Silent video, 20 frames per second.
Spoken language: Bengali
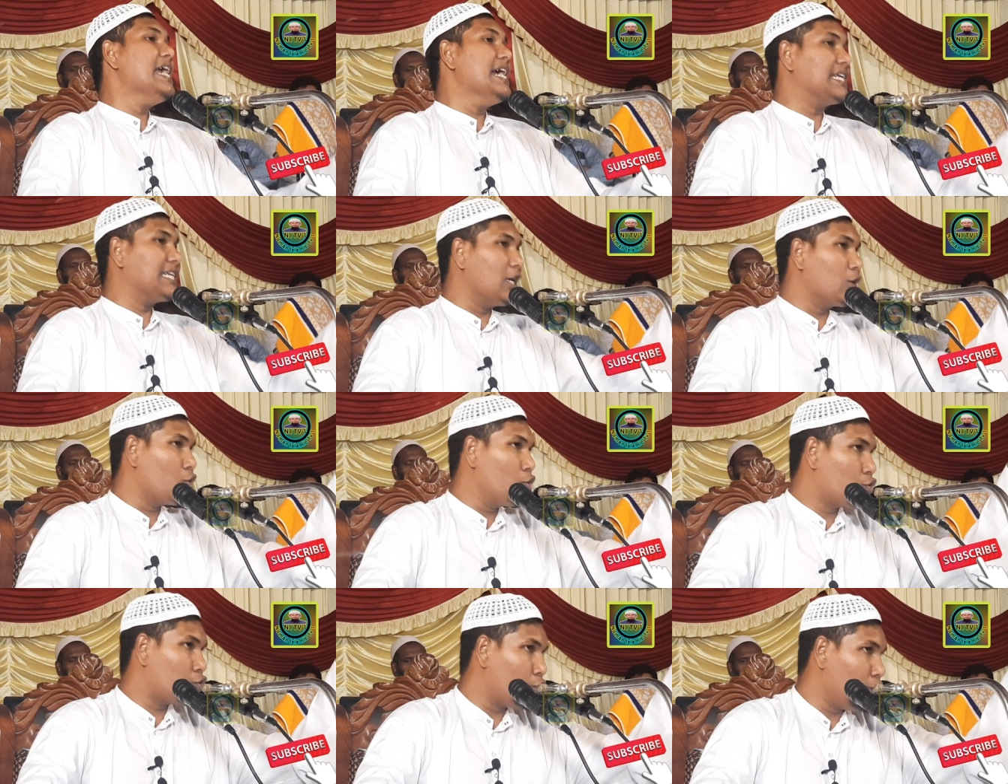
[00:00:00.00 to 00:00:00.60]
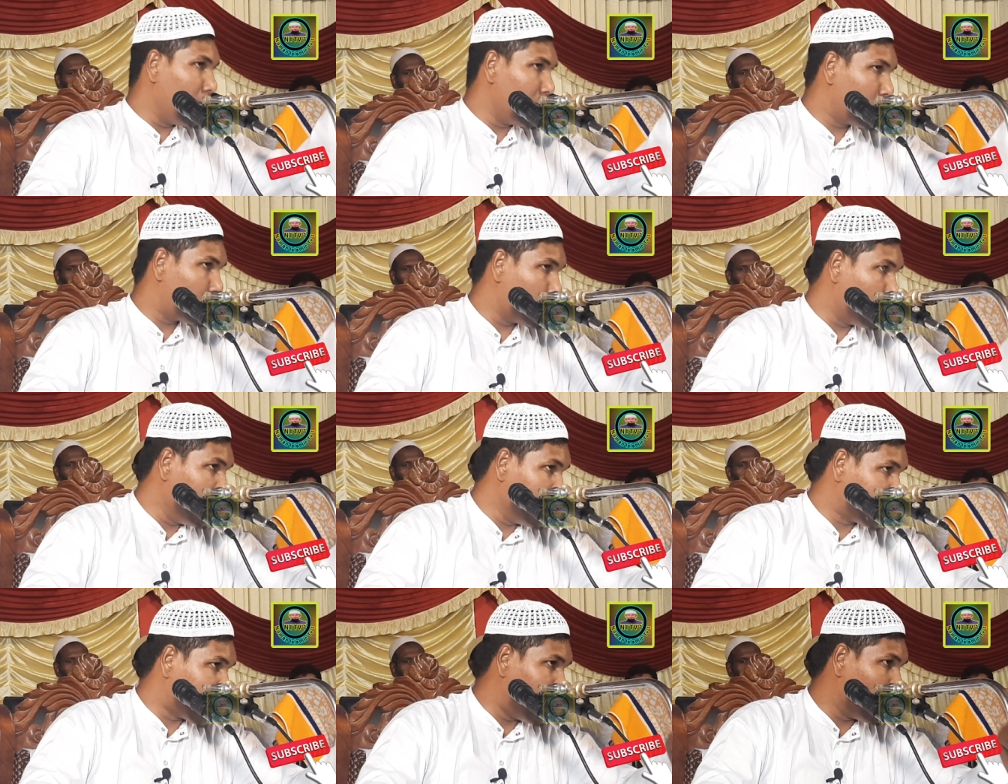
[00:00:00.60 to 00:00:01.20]
এটা রসুলের
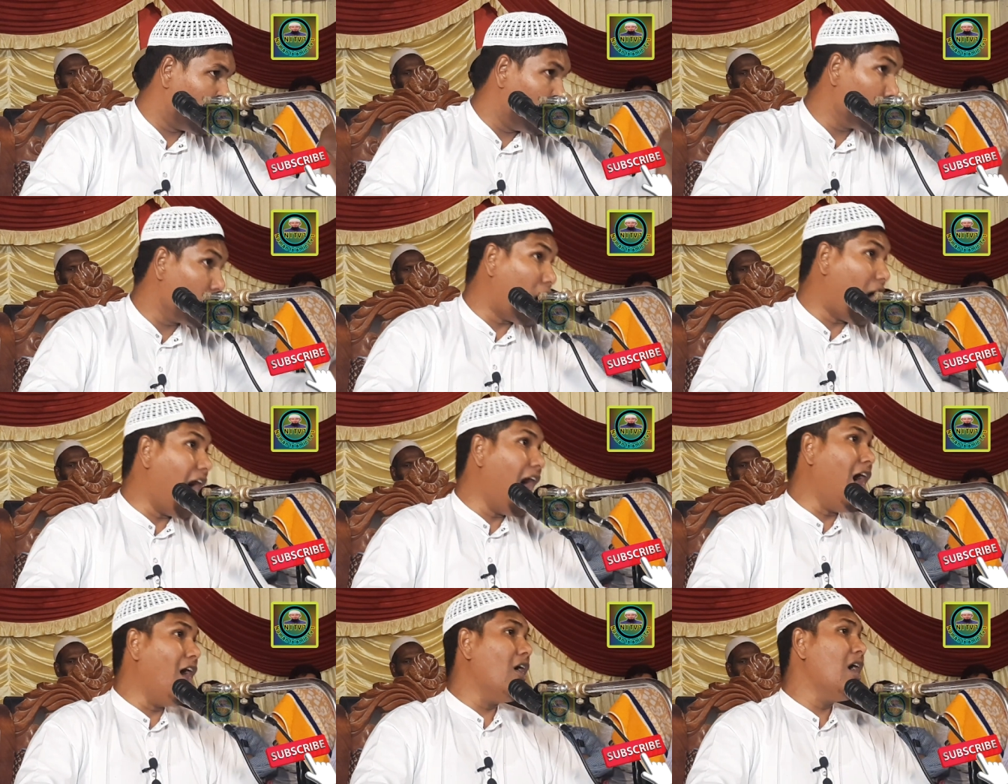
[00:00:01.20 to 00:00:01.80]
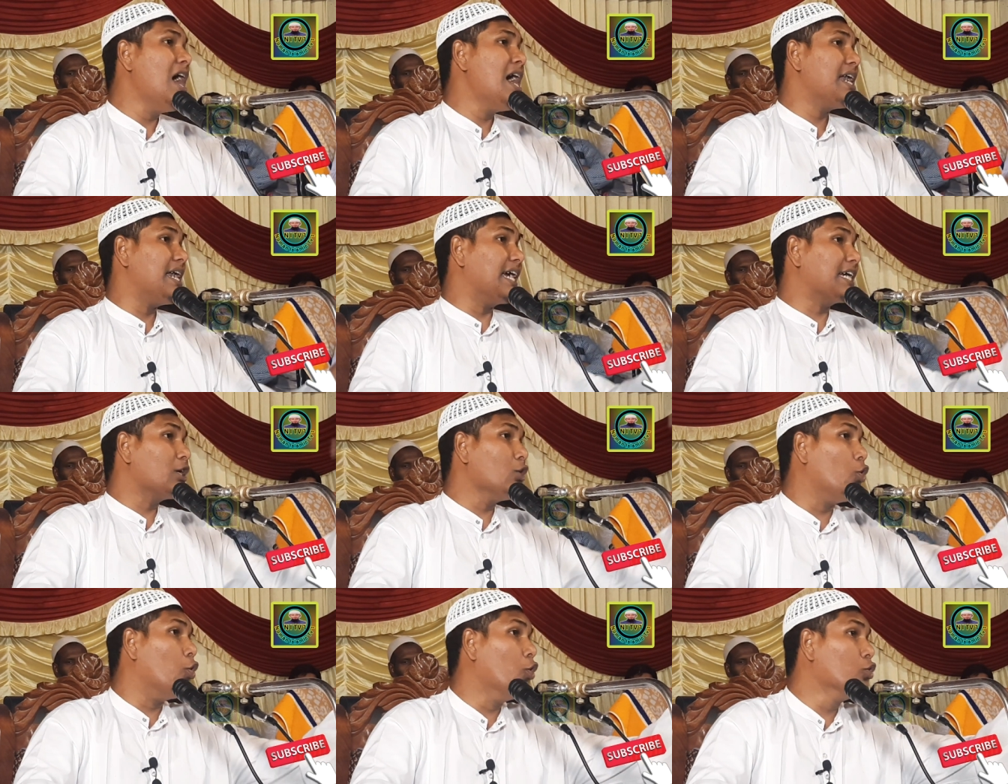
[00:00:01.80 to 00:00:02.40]
তরিকায় হলো
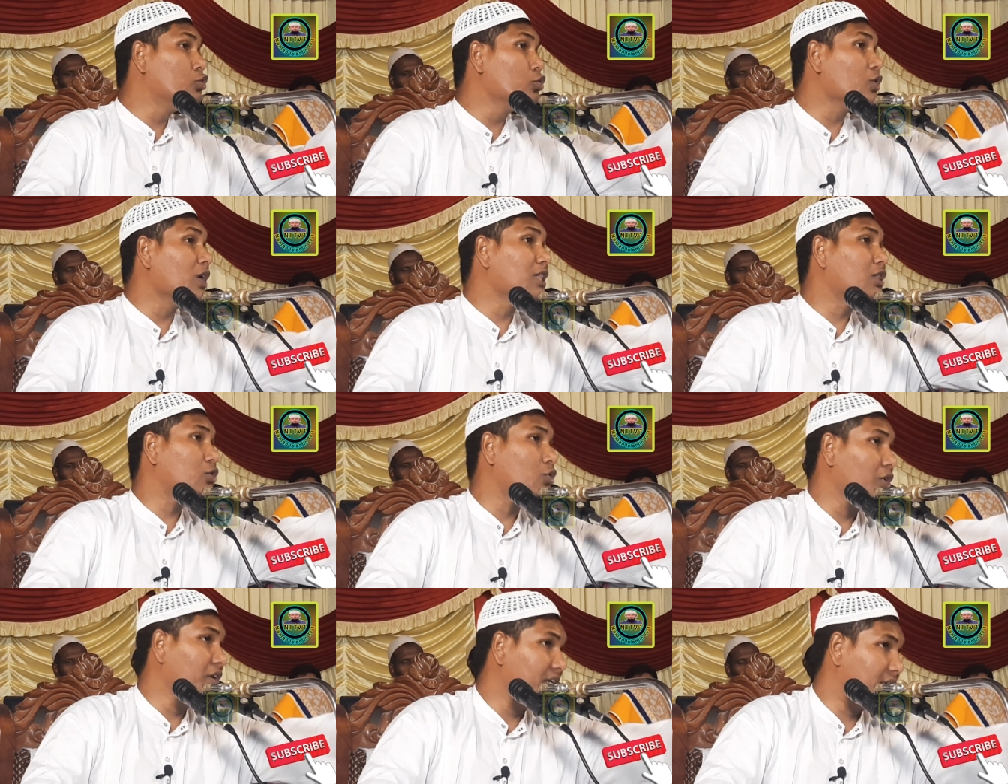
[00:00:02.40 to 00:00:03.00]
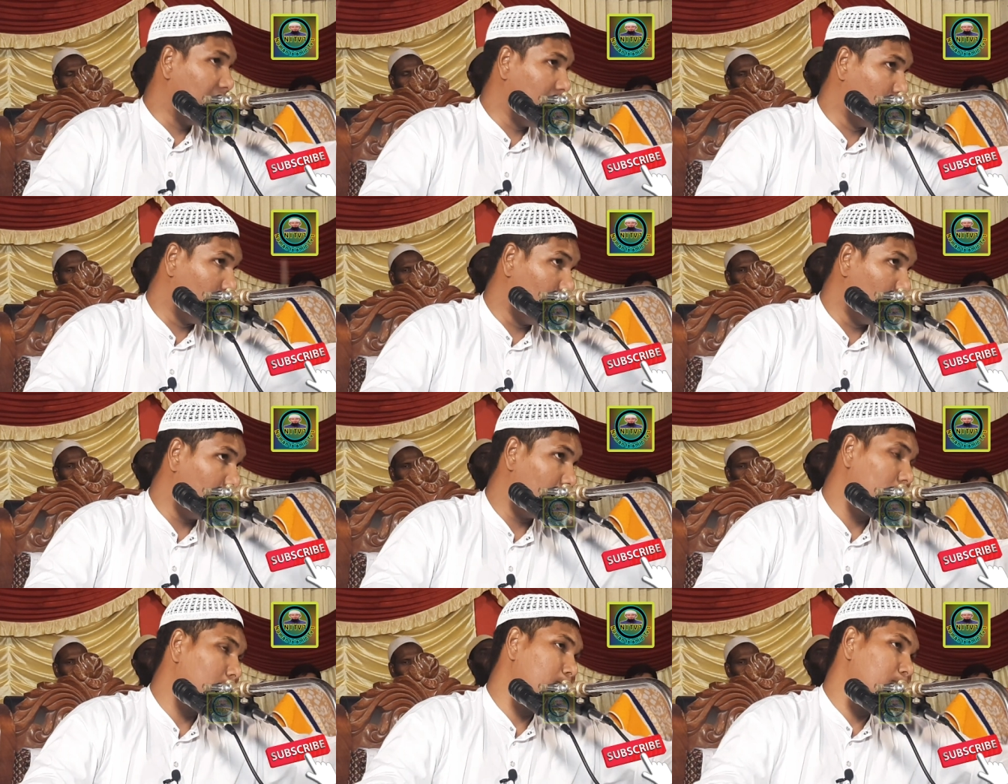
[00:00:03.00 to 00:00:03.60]
নাকি হুজুরের তরিকায় হলো